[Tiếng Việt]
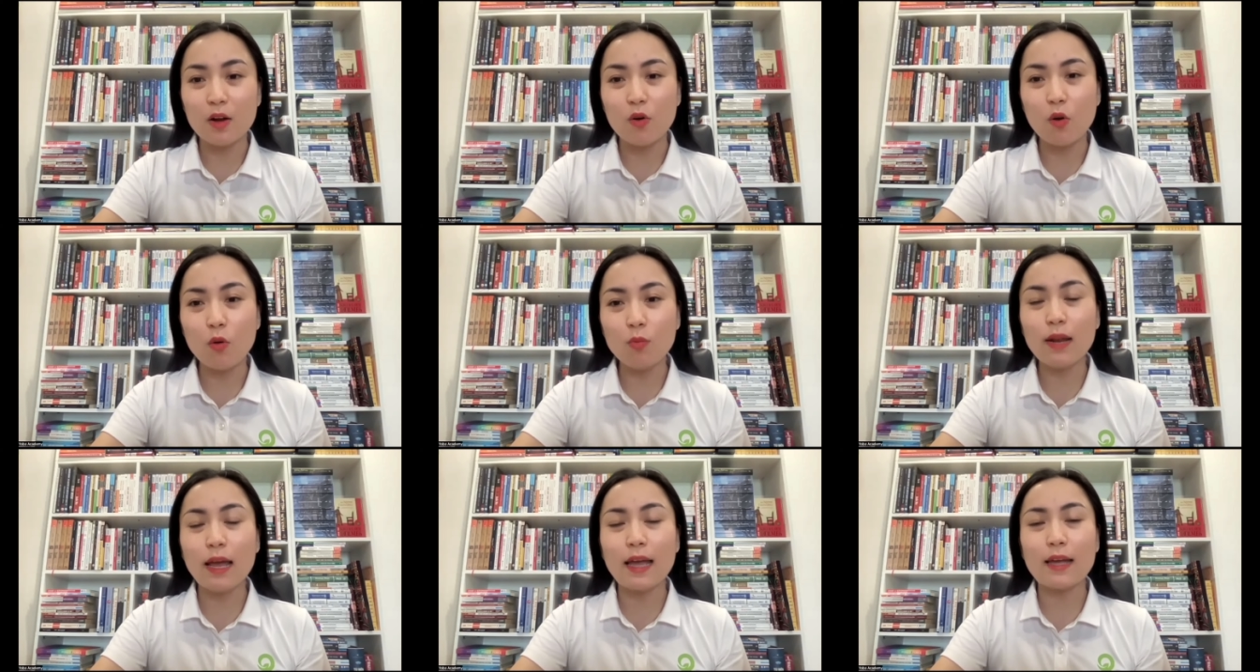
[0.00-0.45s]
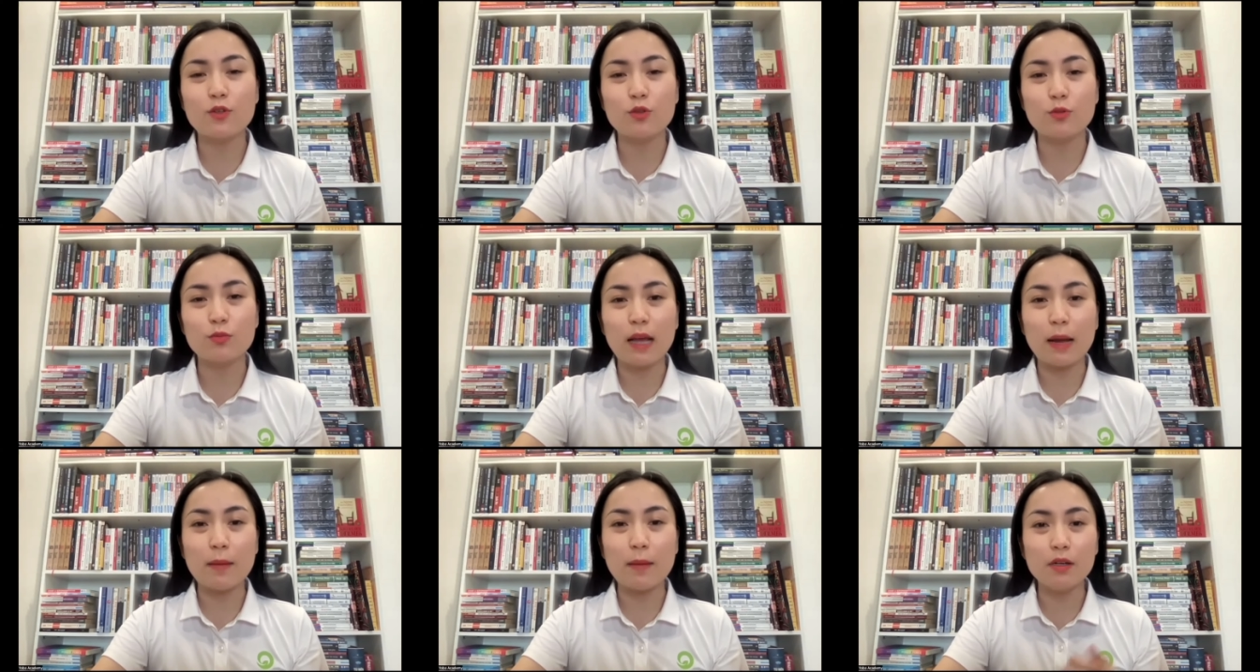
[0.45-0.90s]
lúc này
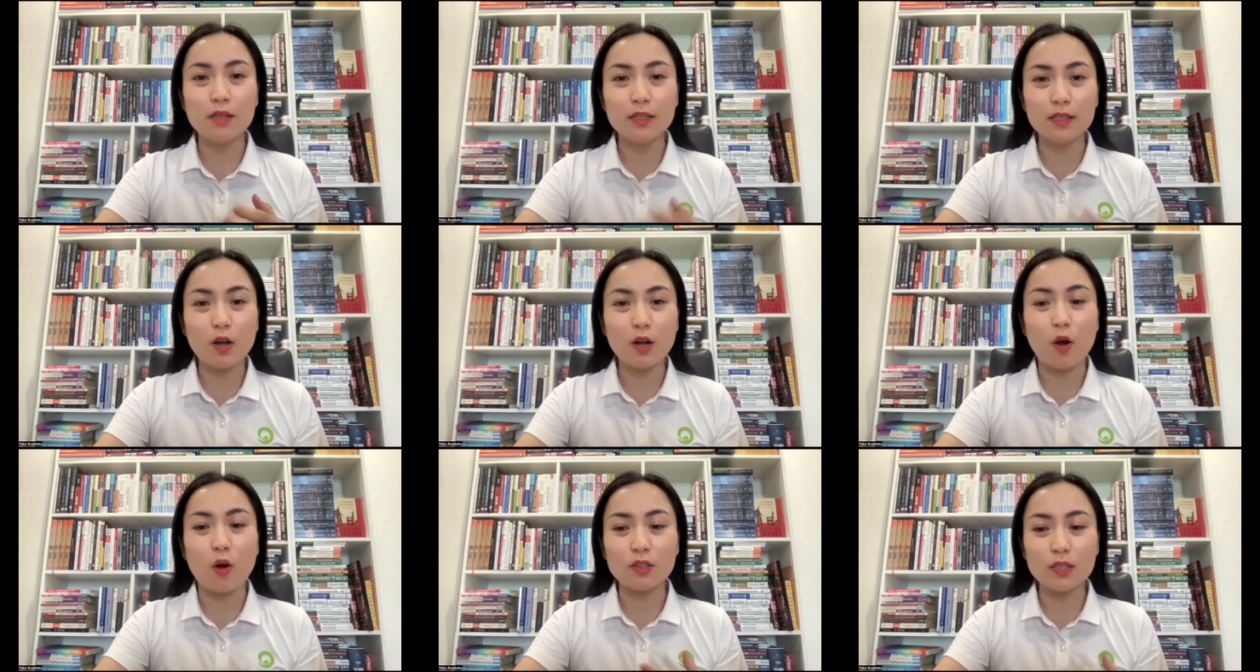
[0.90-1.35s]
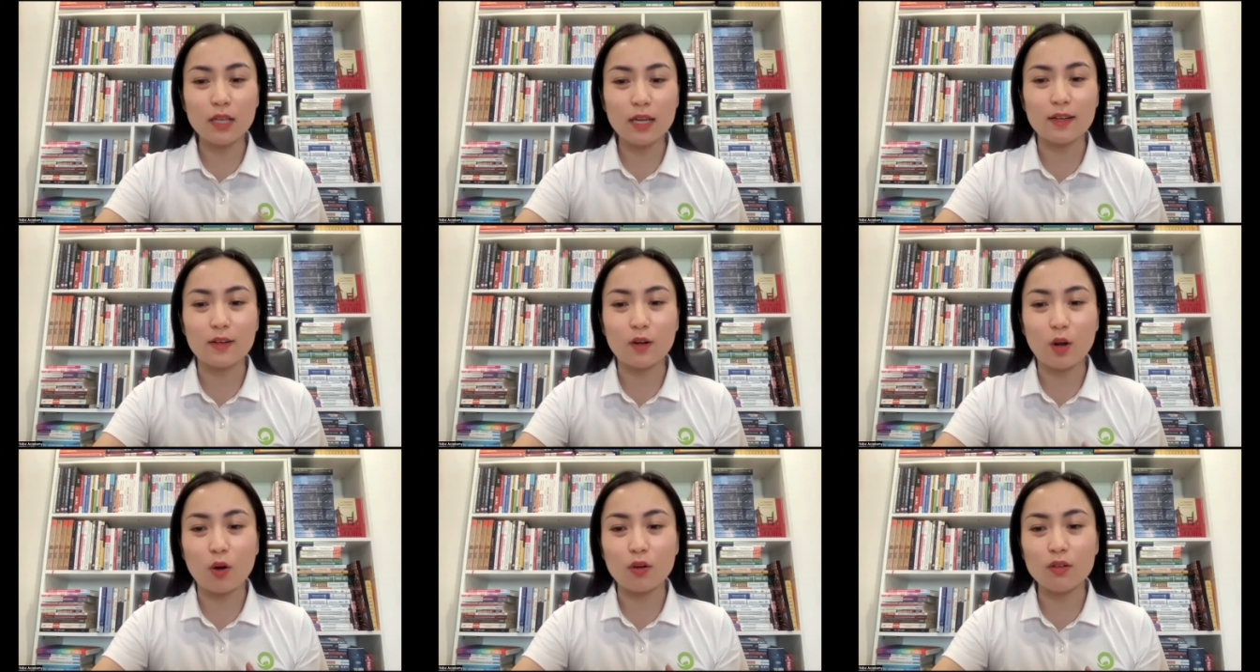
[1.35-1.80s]
chúng ta mới có
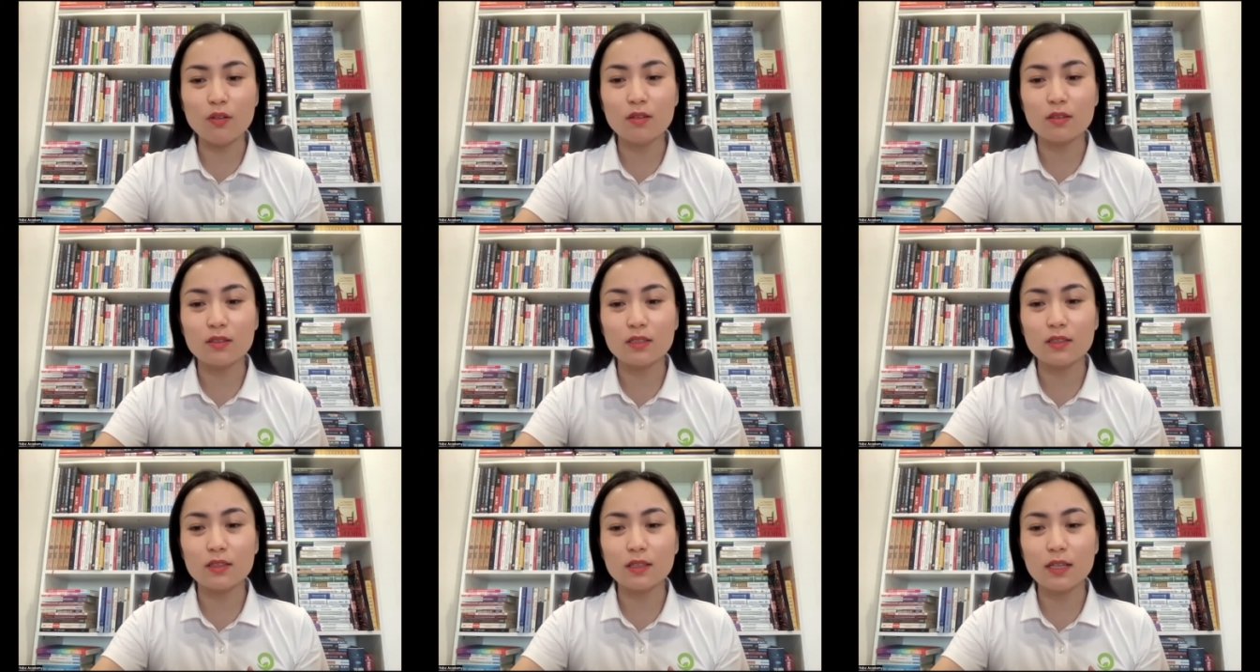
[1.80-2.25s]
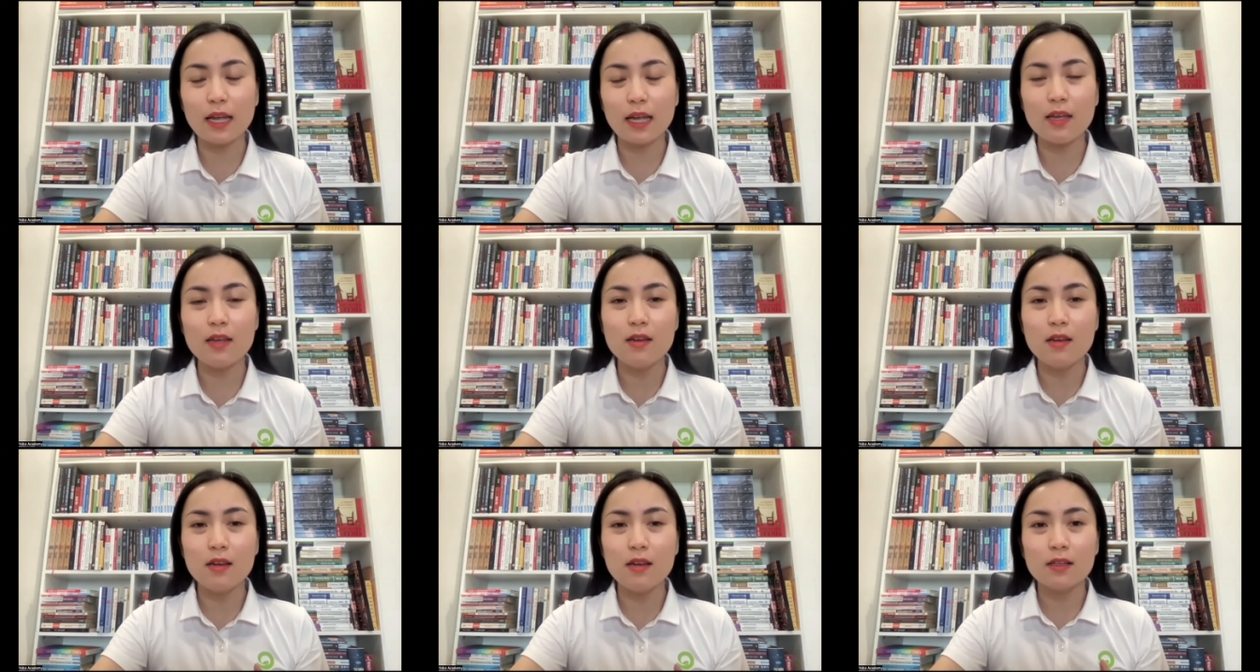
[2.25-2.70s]
thể có được những
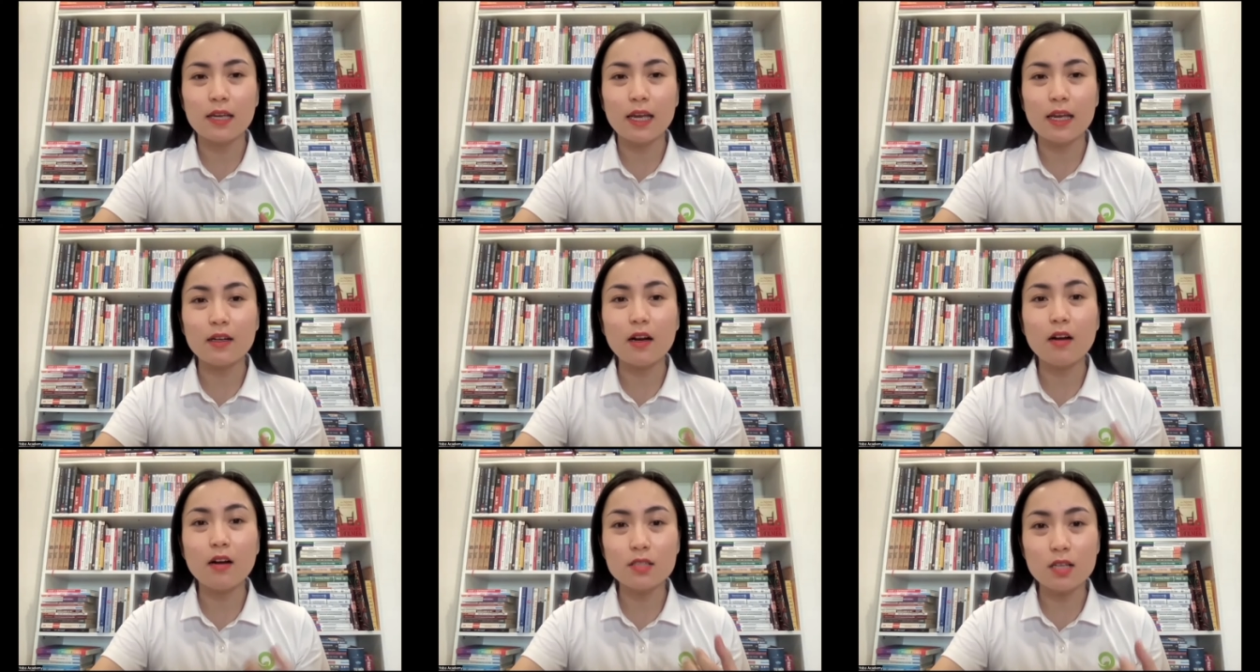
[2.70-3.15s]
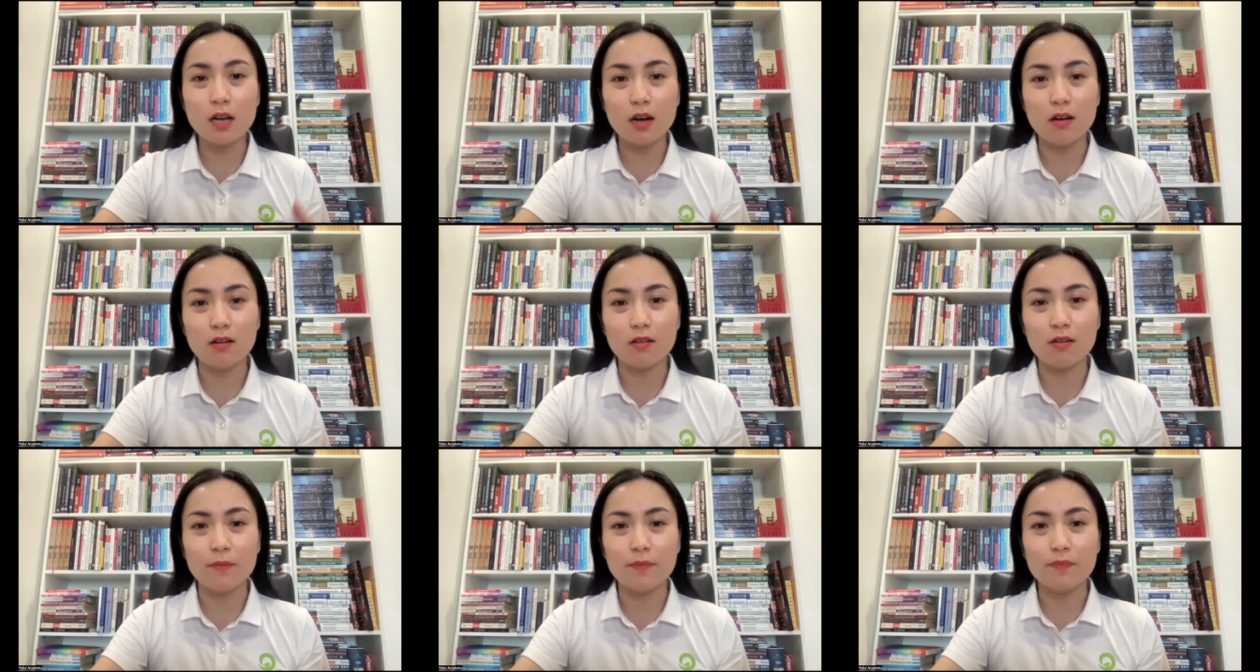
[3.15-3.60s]
cái cái cơ sở